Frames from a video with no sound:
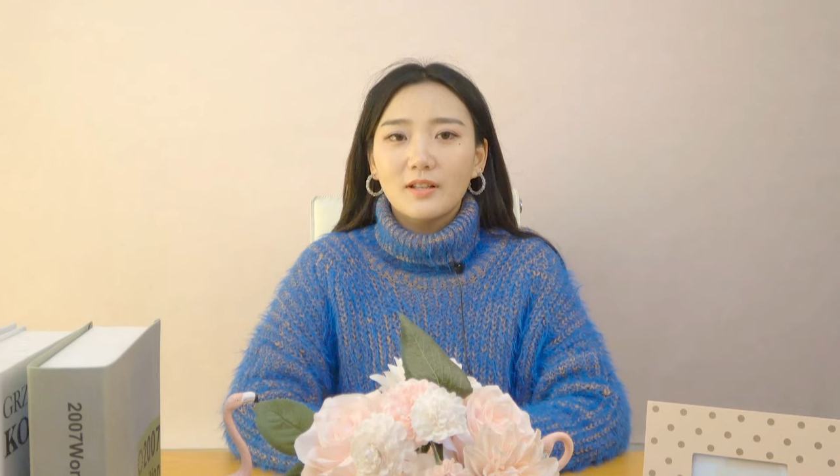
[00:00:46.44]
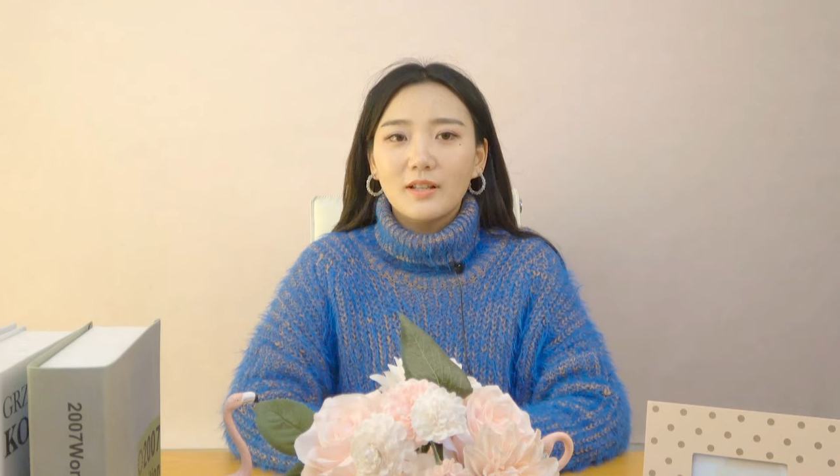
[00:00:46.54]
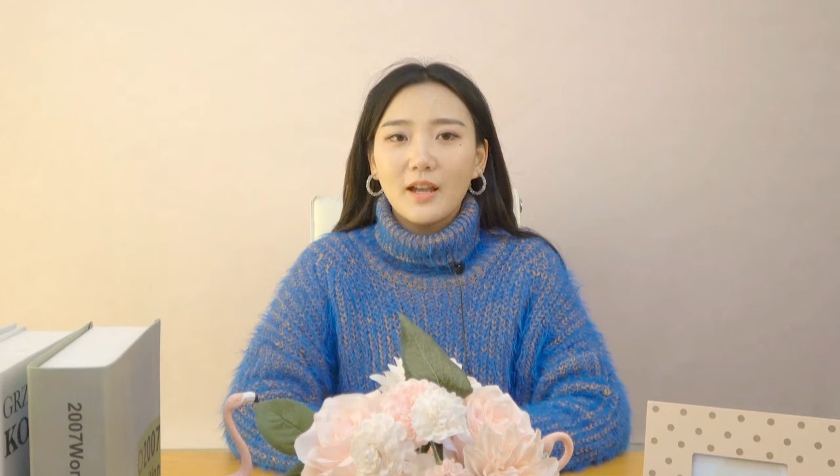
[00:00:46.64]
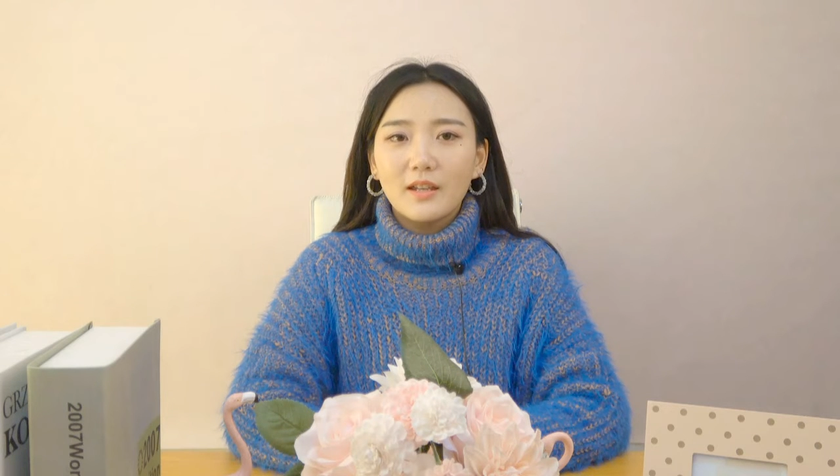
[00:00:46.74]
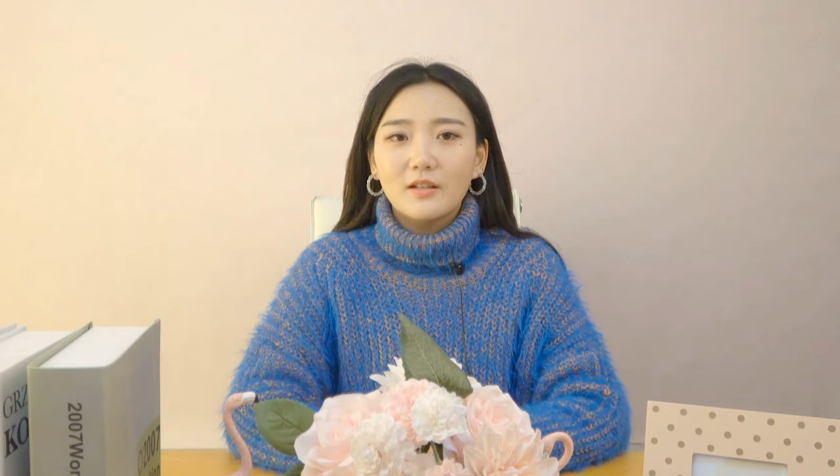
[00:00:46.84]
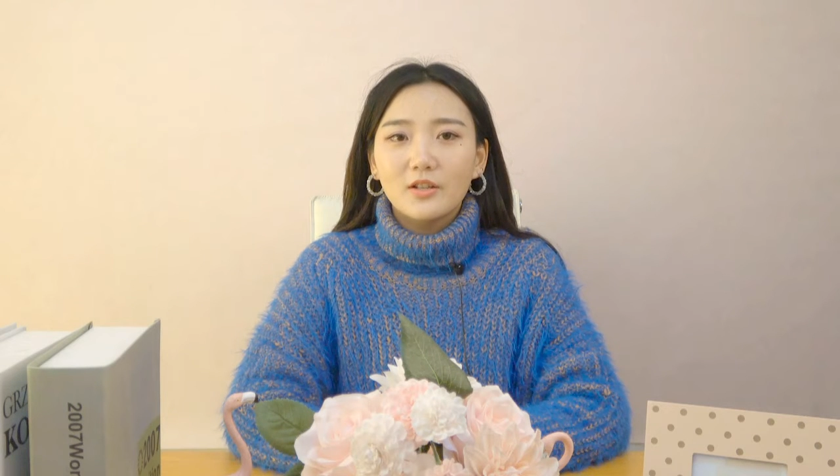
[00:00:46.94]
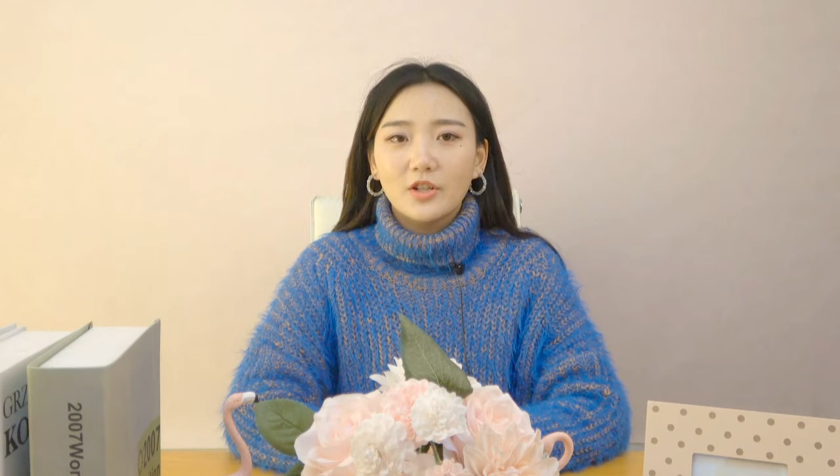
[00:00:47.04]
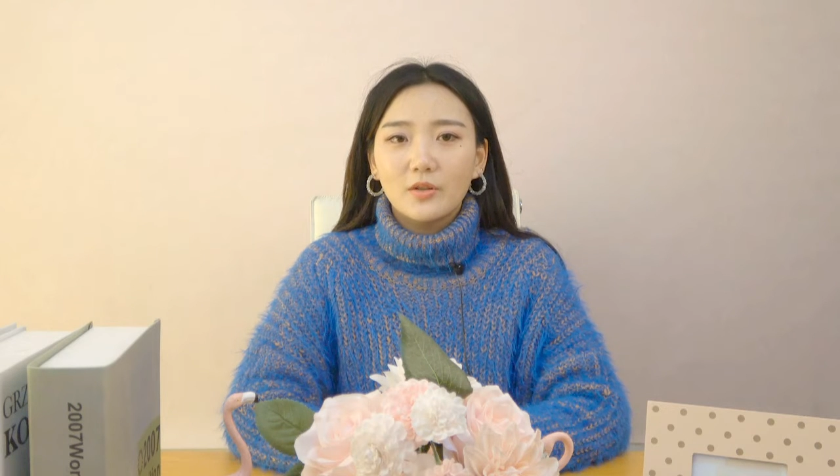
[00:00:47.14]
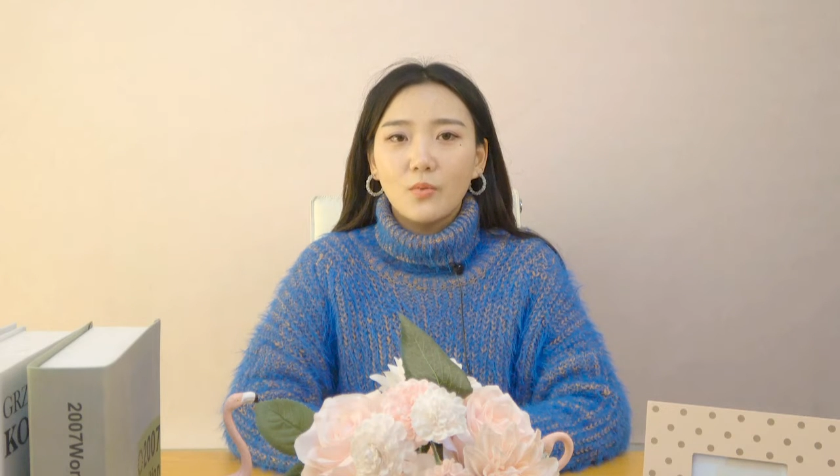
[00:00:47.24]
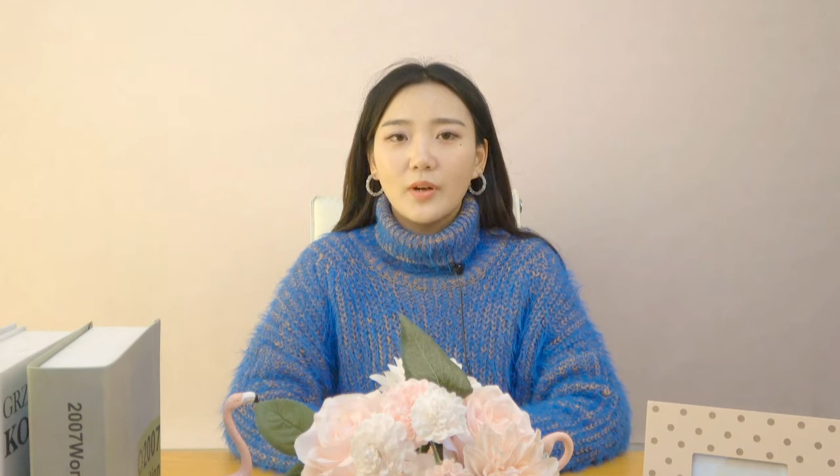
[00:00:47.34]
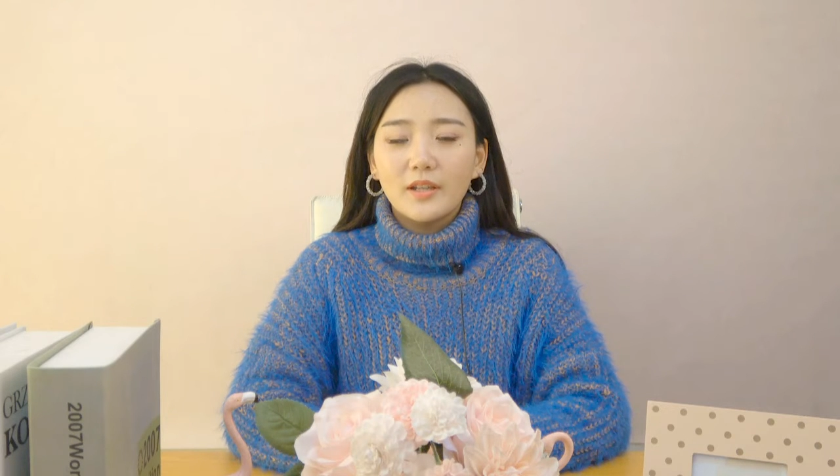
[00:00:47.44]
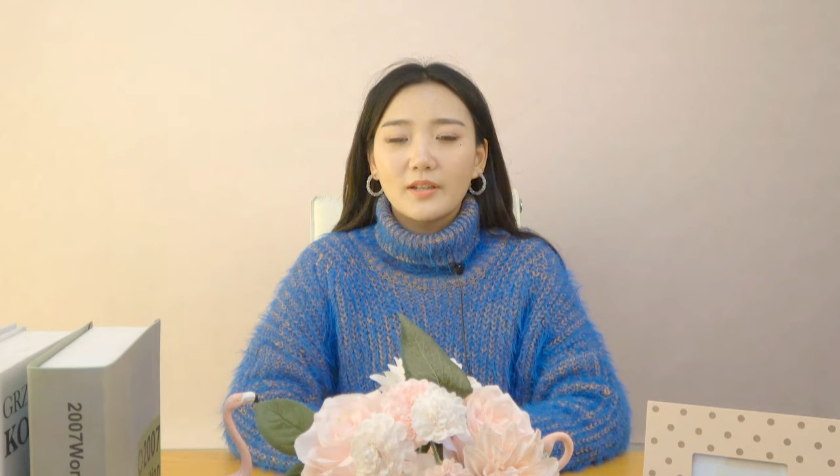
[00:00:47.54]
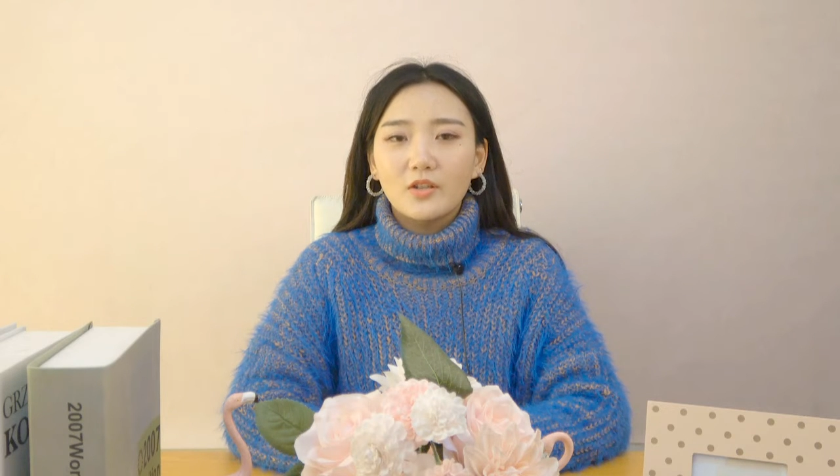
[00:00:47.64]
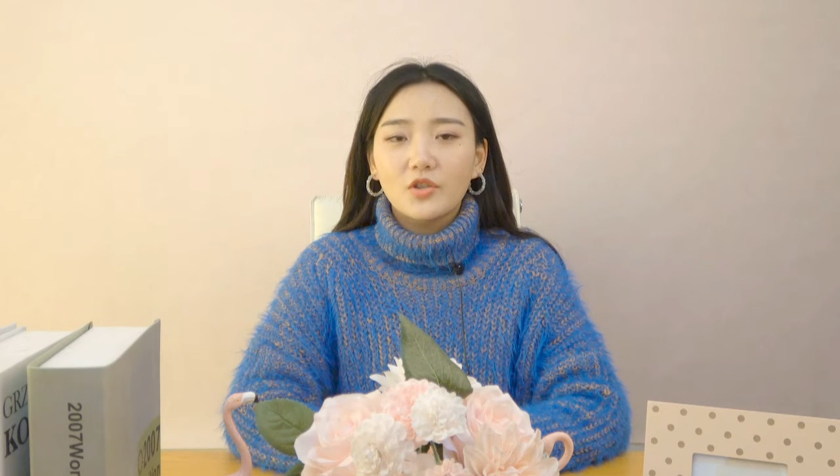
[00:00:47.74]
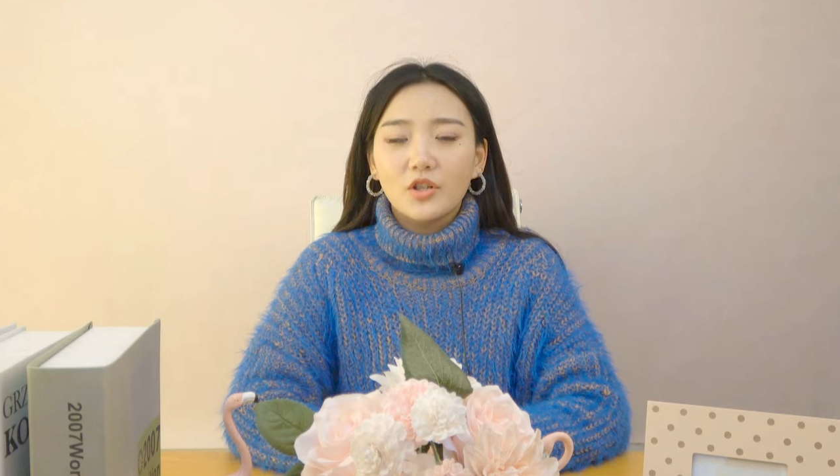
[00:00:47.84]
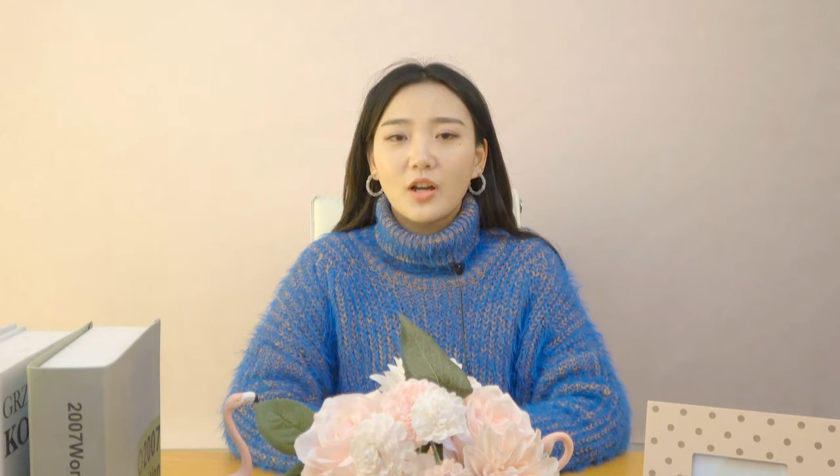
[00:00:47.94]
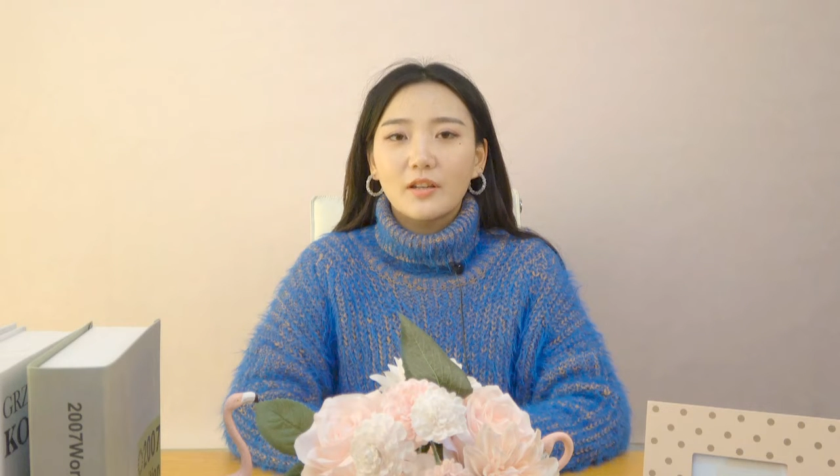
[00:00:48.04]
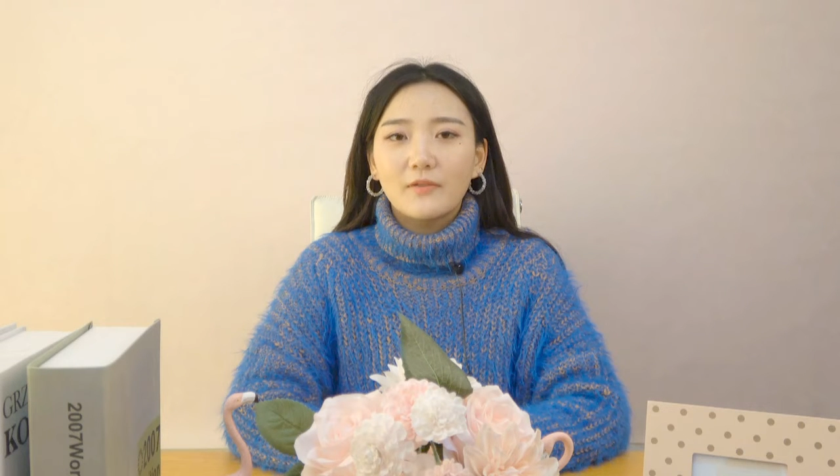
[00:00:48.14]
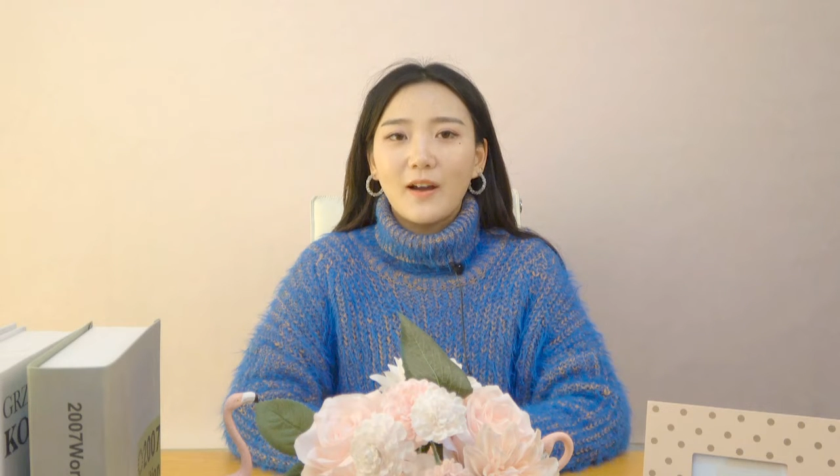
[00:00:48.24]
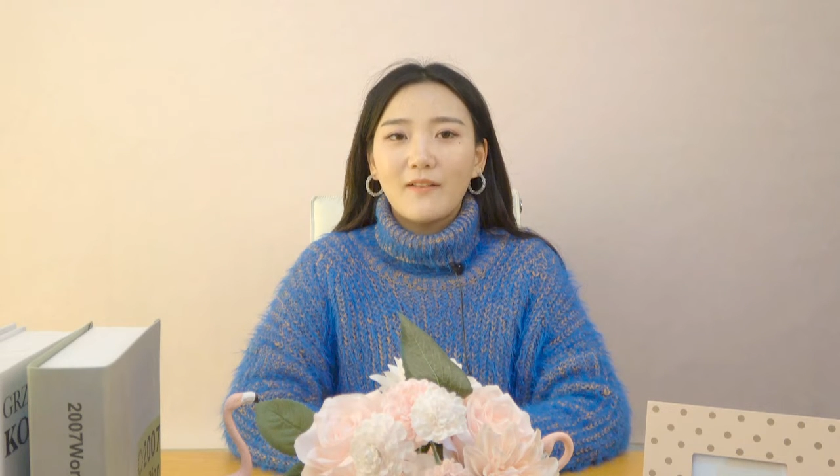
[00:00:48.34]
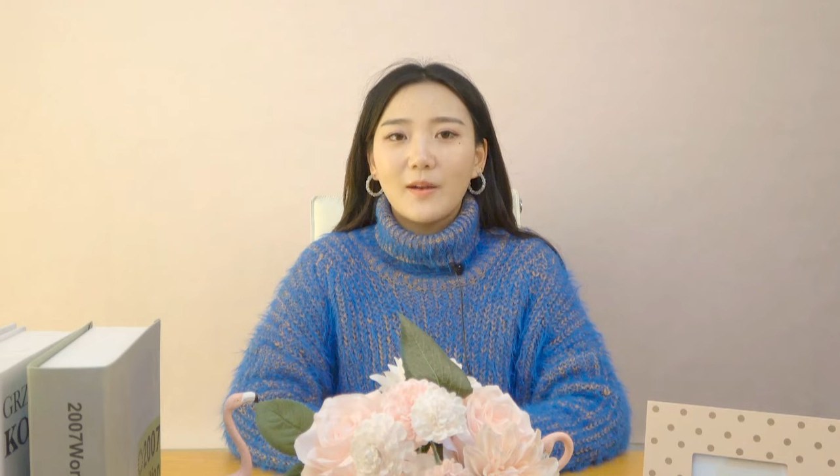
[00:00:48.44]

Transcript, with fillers: 再一个是我已经知道你发